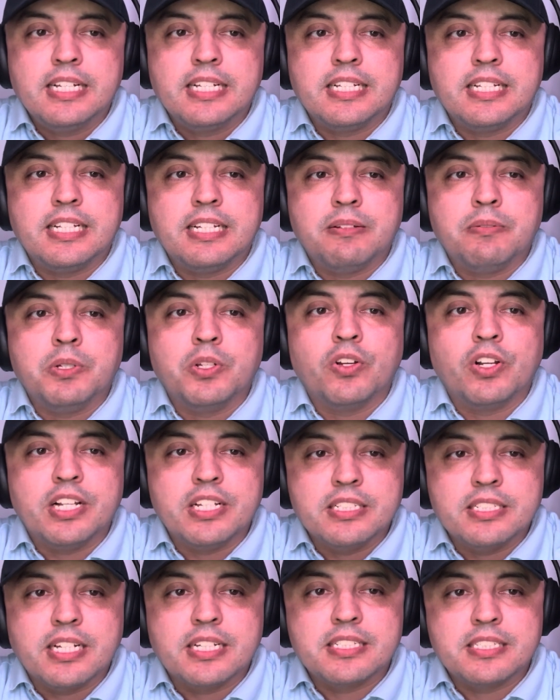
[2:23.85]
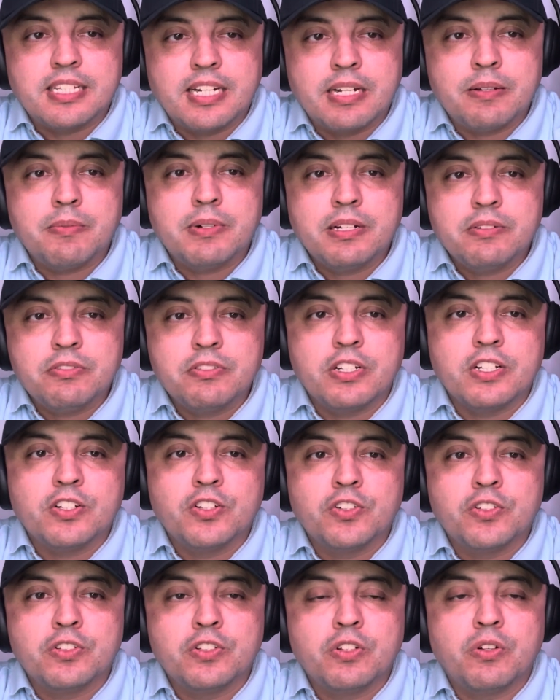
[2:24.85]
y violencia extrema,
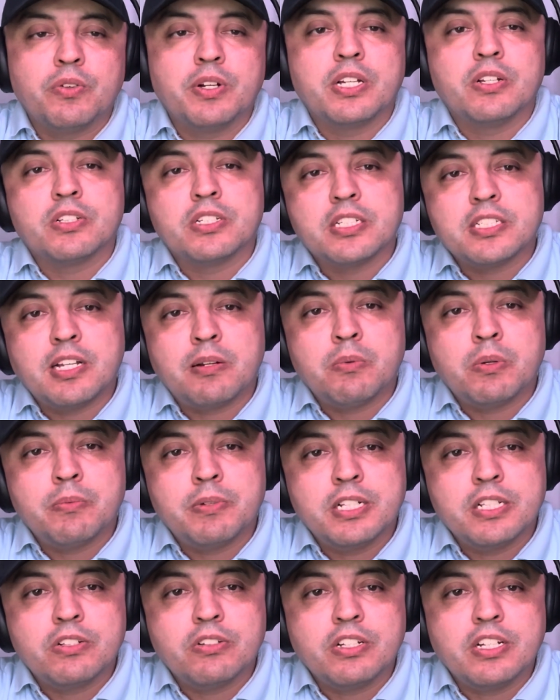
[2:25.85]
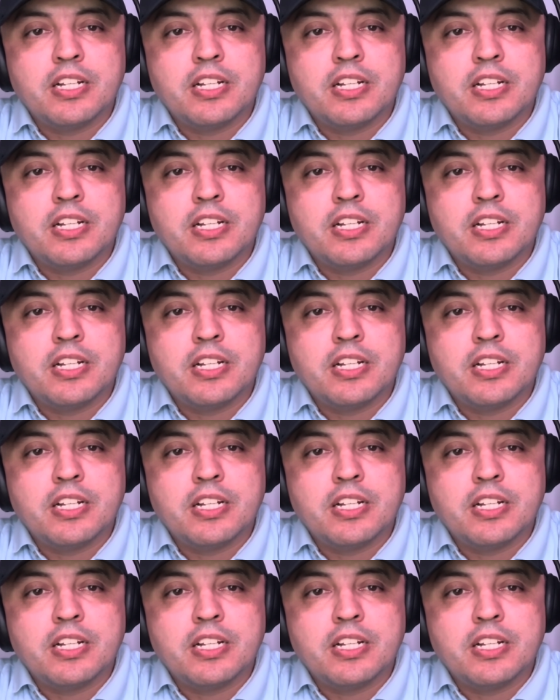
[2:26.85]
fueron novedosas al momento y